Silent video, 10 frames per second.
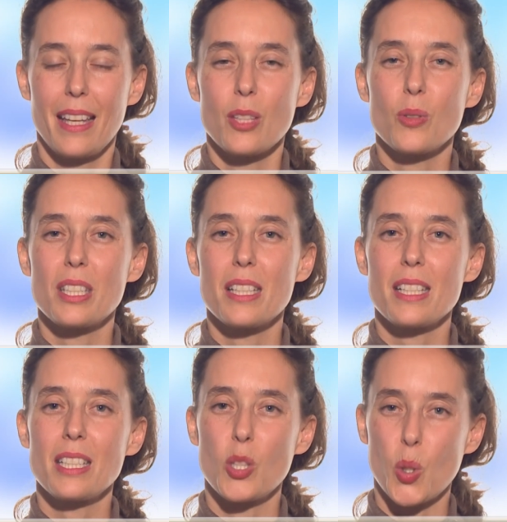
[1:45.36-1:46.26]
Ich
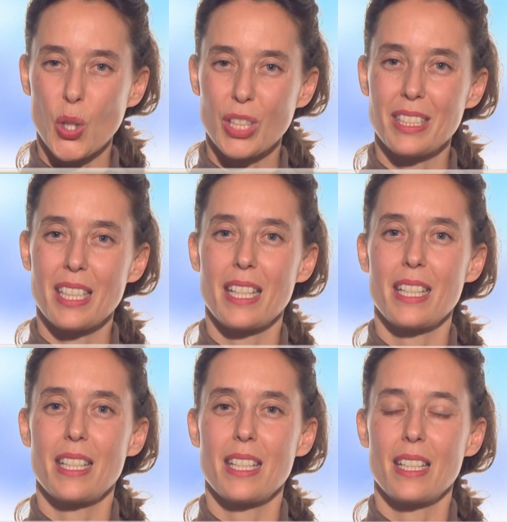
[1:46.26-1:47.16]
unterrichte
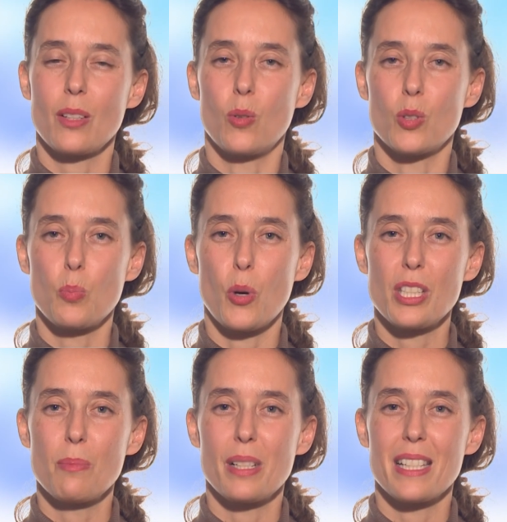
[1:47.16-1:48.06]
Rückentraining und
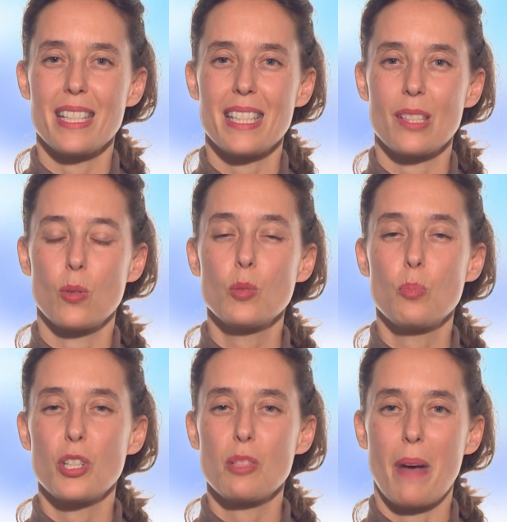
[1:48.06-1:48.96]
Body Bliss und
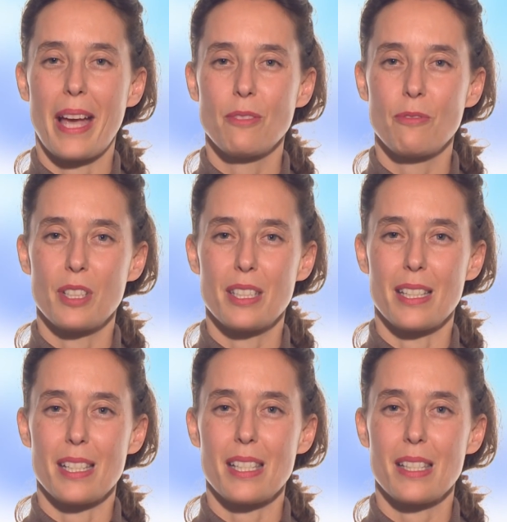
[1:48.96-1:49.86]
Body Mind
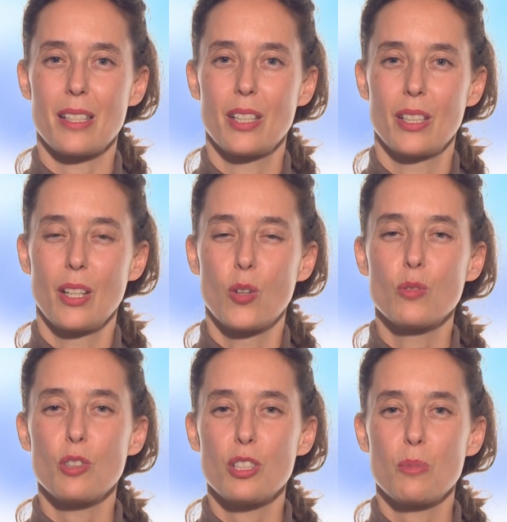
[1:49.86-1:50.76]
Fitness und
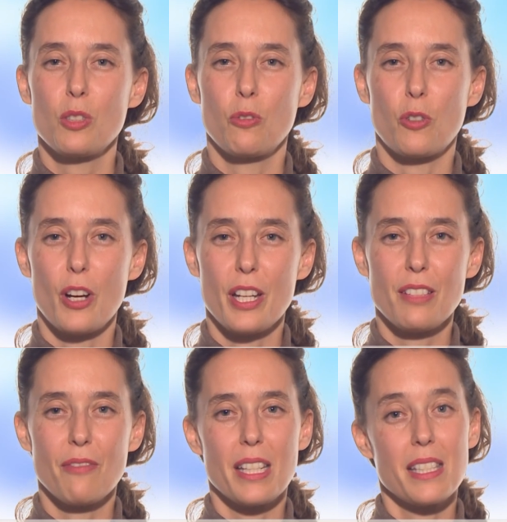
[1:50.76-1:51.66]
würde mich
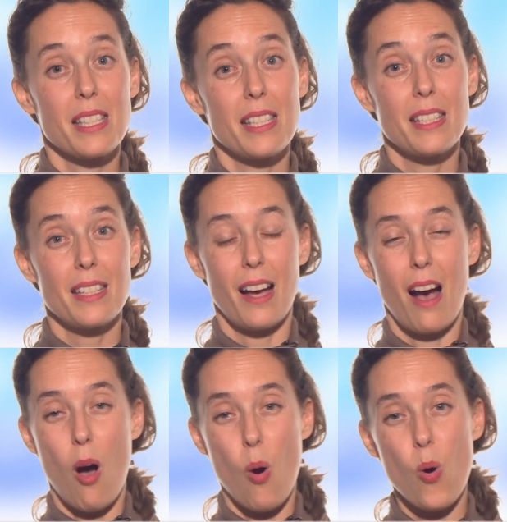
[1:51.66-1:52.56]
freuen, wenn Sie
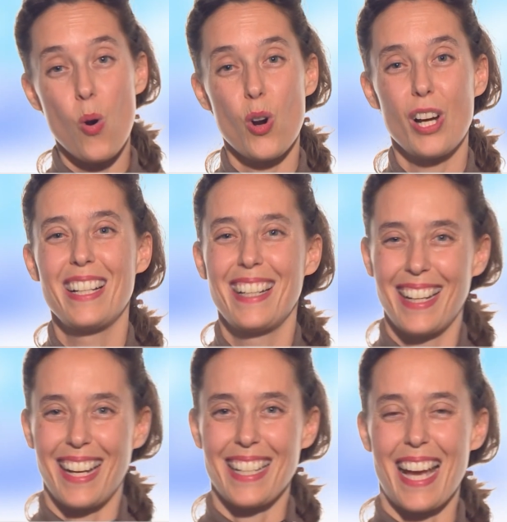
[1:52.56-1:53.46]
auch
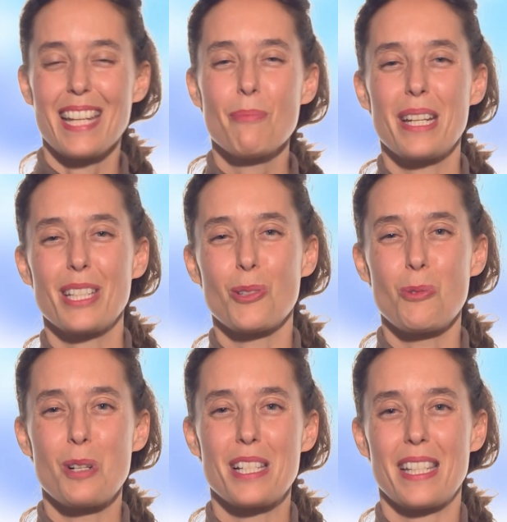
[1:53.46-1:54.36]
an einem meiner
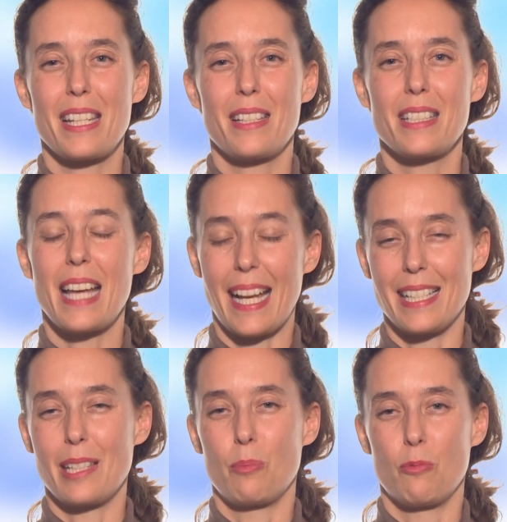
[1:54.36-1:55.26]
Kurse
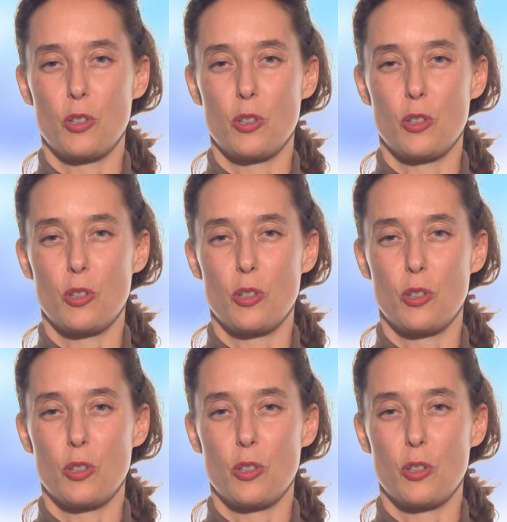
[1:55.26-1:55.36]
teilnehmen